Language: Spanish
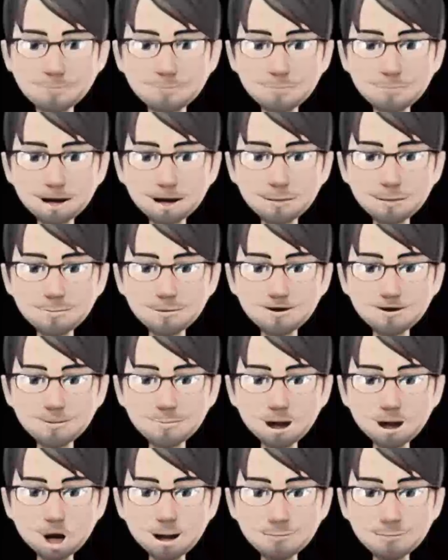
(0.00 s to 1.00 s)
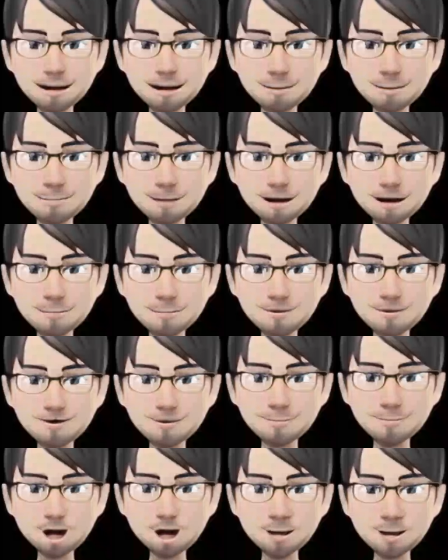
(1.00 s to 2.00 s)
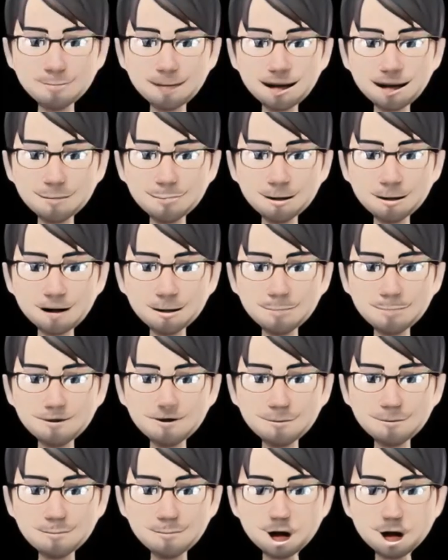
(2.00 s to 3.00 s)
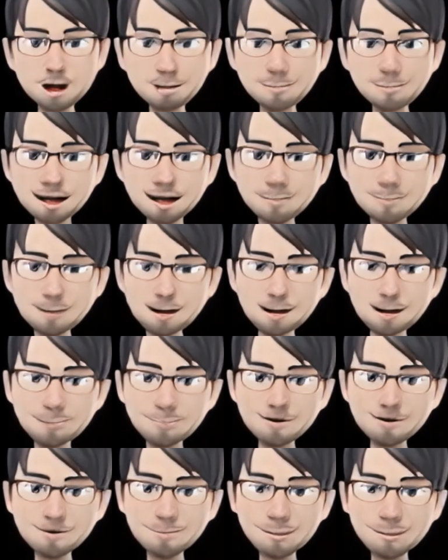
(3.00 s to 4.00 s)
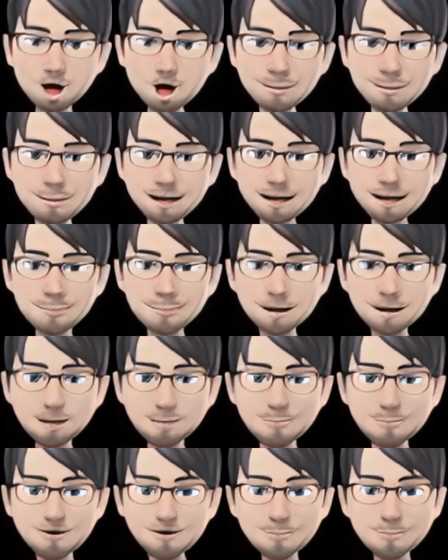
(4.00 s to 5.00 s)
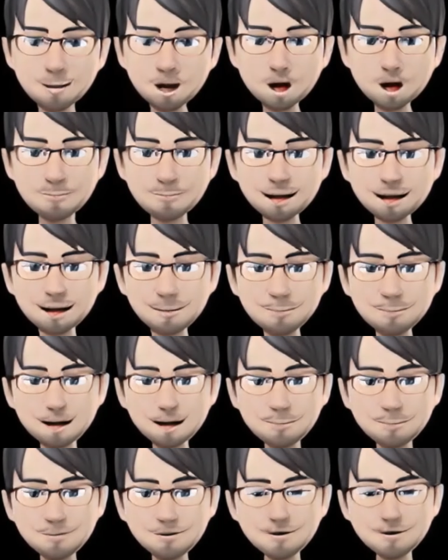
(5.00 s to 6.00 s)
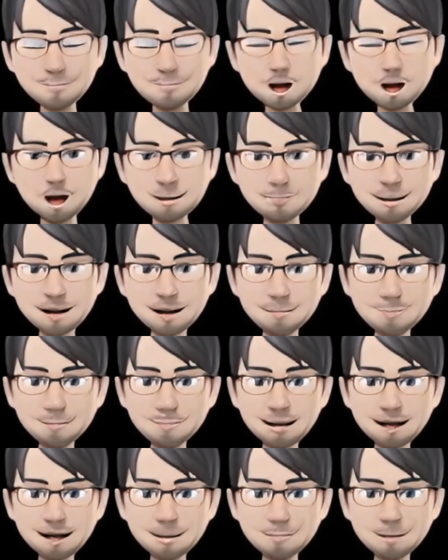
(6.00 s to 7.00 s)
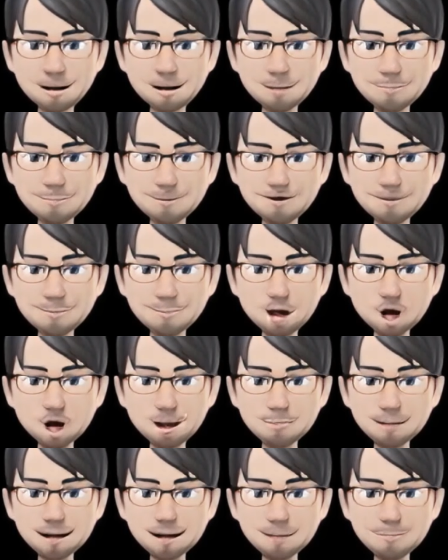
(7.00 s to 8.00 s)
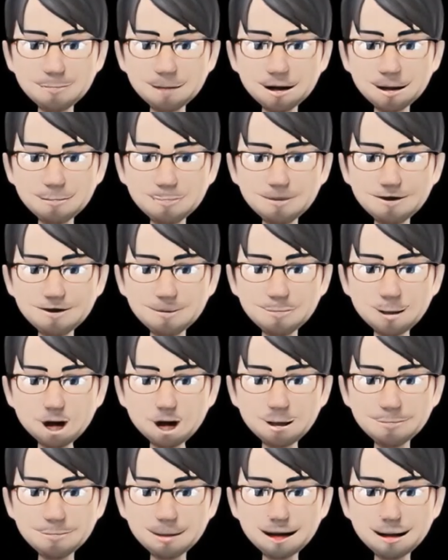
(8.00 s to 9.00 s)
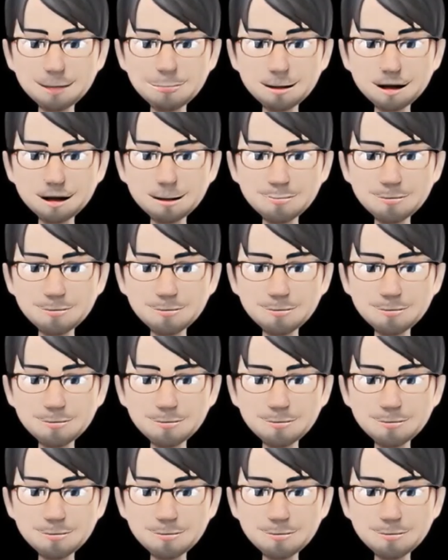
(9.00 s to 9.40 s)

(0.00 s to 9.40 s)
¿Qué es amniolina pomada y para qué se utiliza? Contiene óxido de zinc y talco como principios activos. El óxido de zinc es un protector de la piel,